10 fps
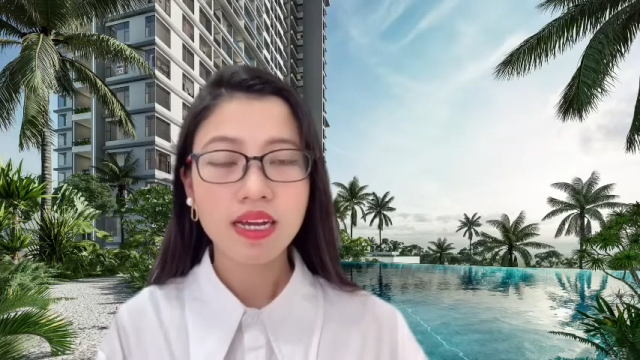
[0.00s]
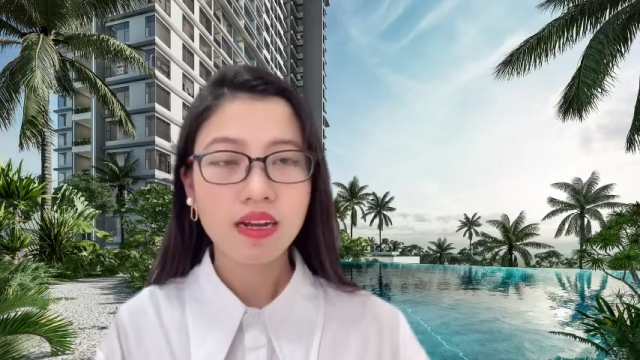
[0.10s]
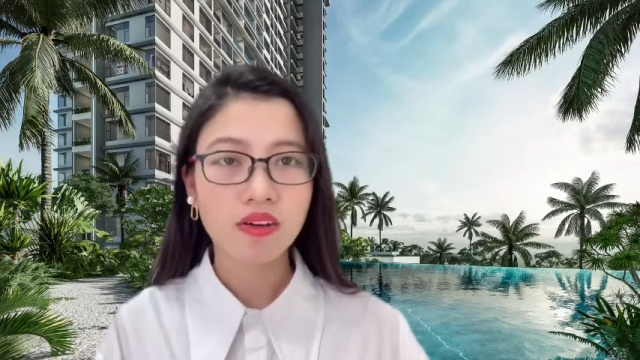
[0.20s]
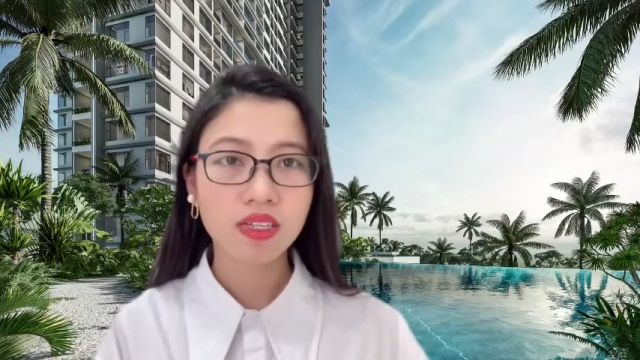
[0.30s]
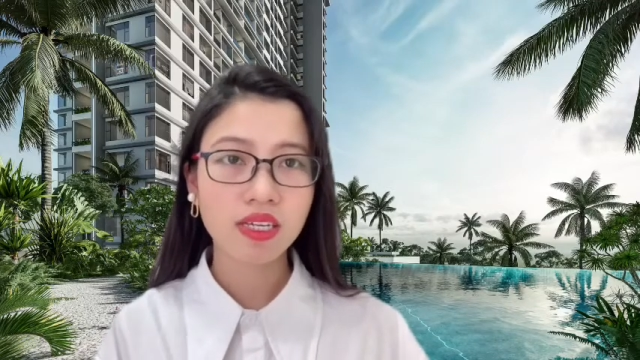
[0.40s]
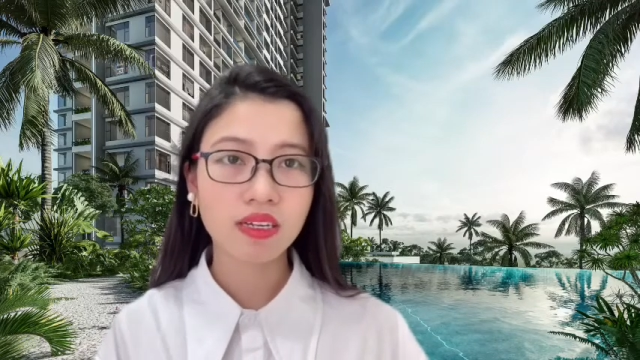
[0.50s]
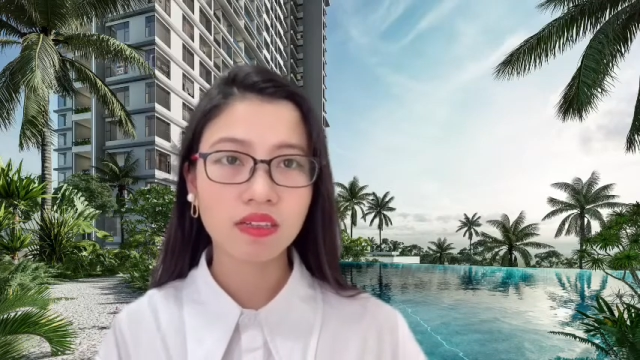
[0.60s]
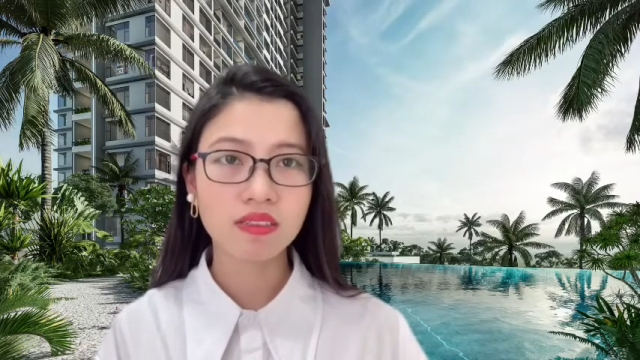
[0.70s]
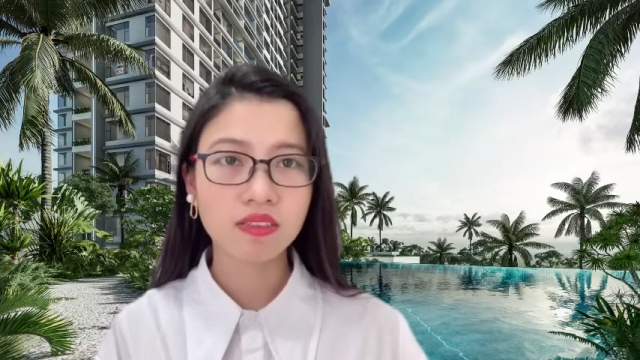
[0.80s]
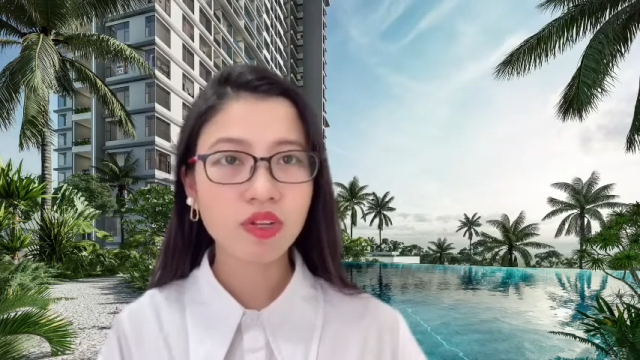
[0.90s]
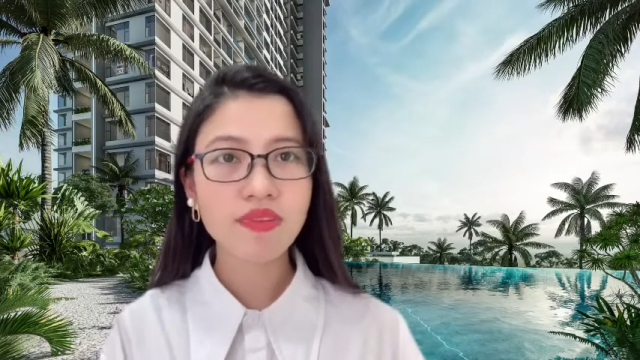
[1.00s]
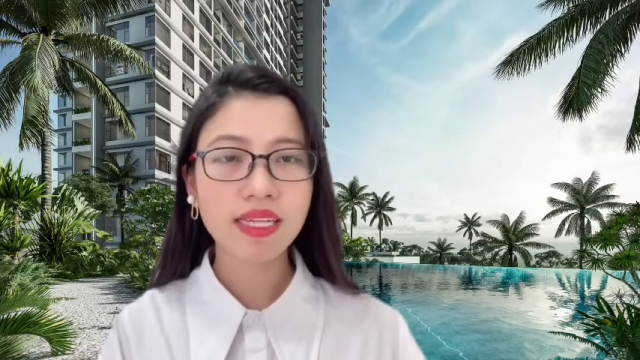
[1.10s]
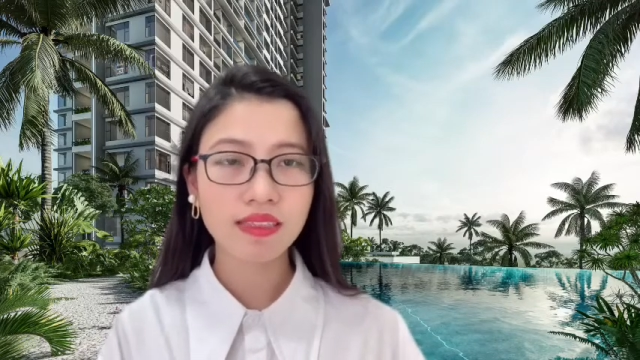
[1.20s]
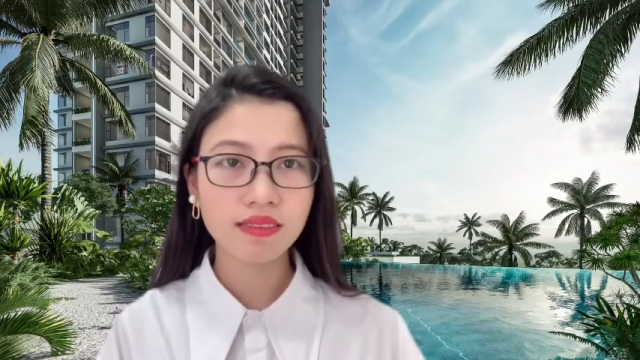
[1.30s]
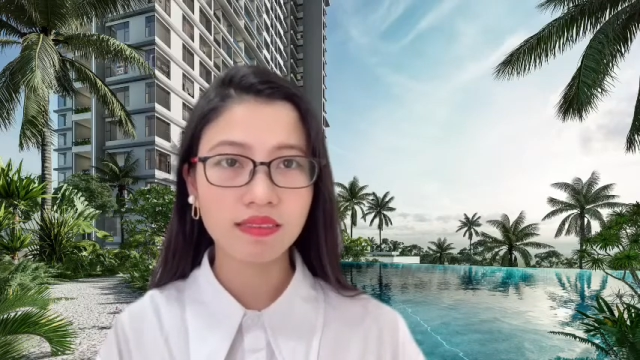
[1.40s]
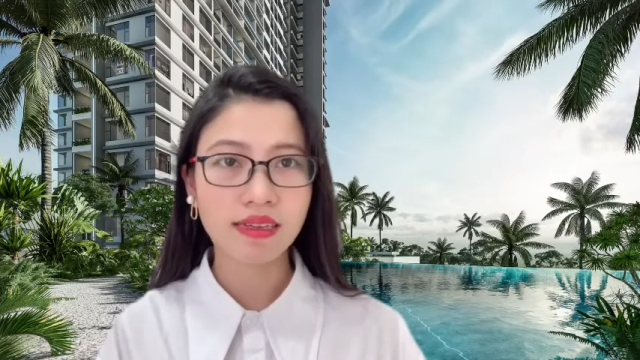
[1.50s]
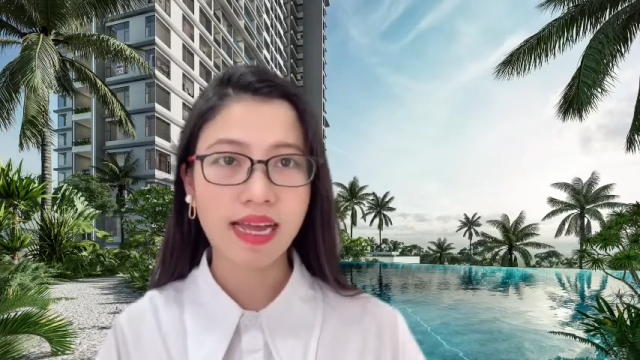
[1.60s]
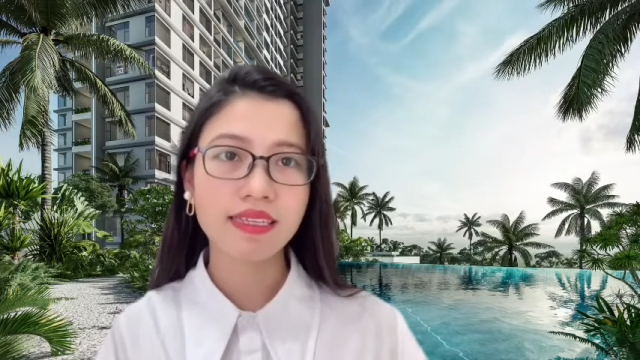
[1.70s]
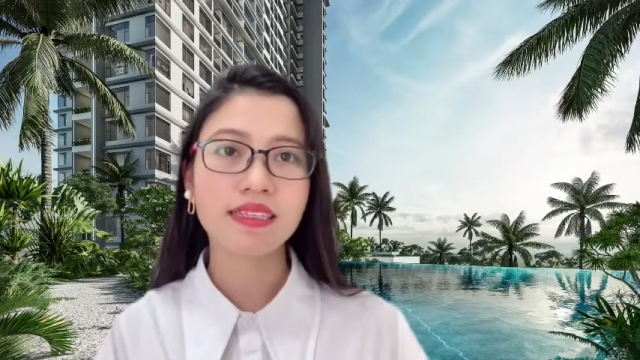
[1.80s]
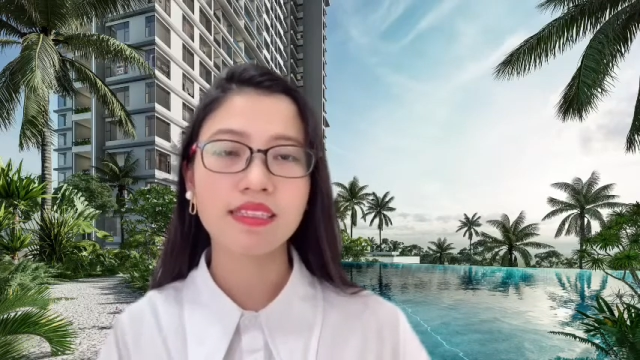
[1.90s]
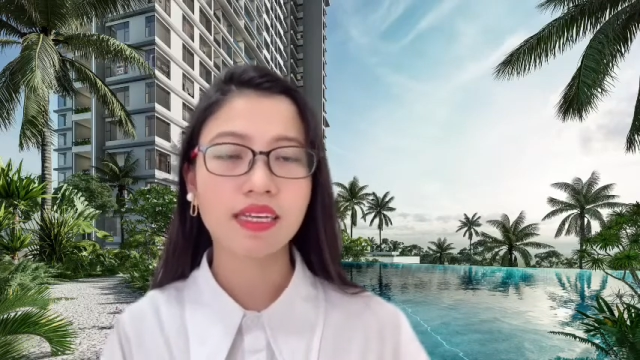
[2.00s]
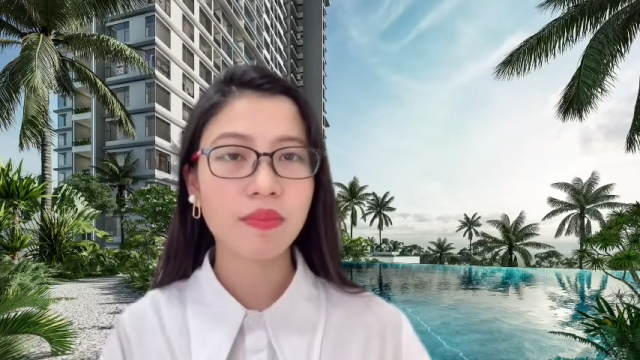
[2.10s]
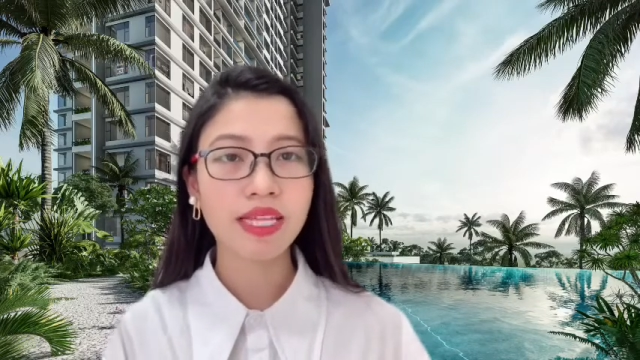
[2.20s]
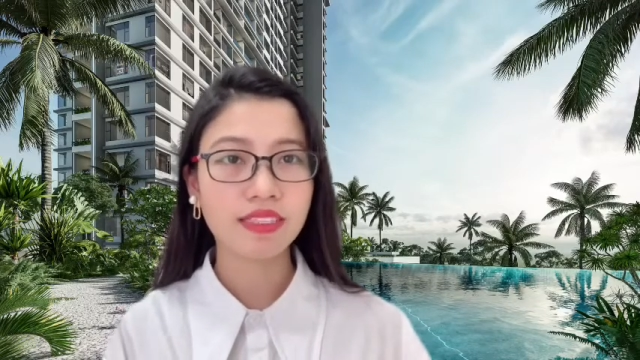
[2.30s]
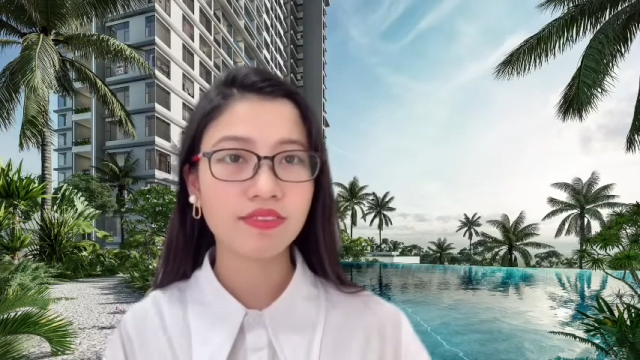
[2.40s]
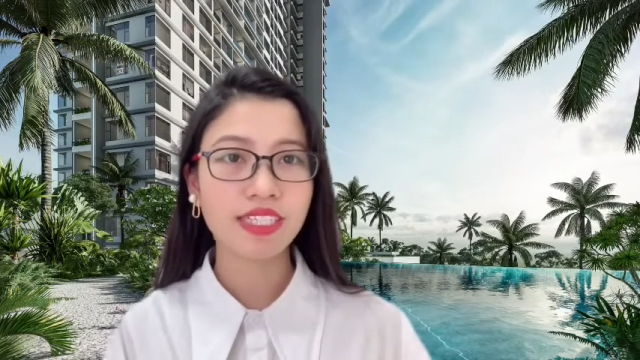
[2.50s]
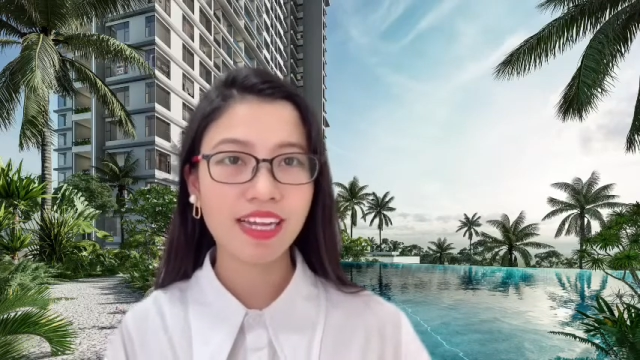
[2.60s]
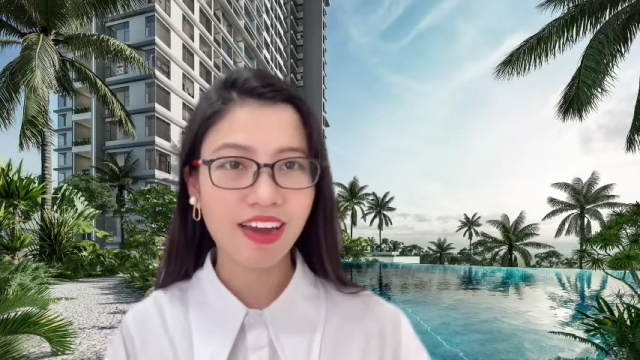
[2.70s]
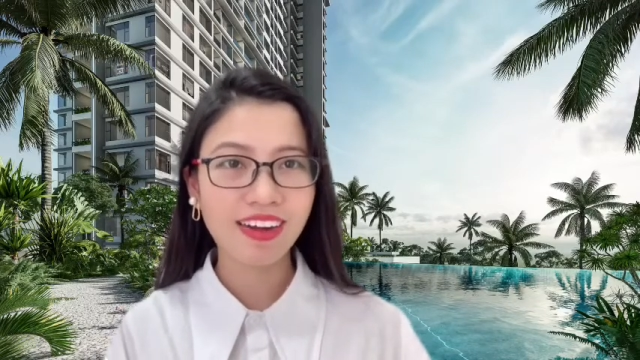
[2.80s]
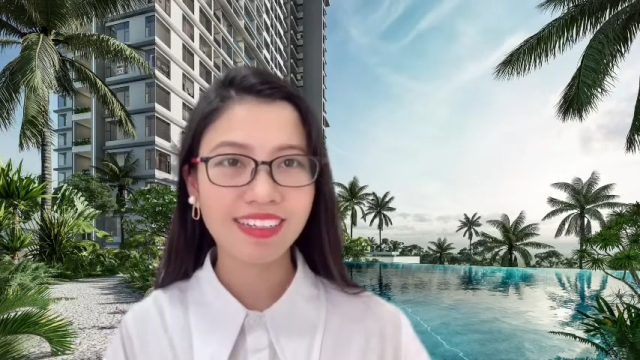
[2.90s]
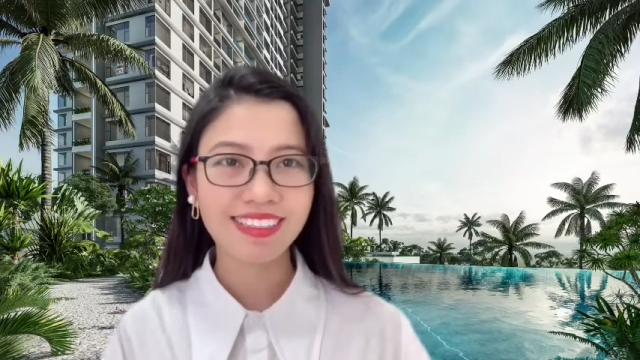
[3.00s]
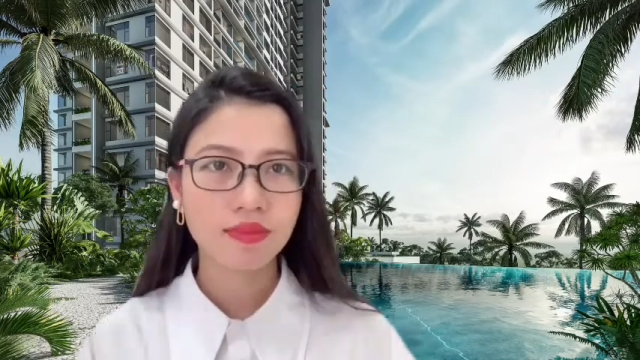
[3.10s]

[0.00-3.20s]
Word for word: có thể còn xuất phát từ cá nhân những cái bạn tư vấn đó.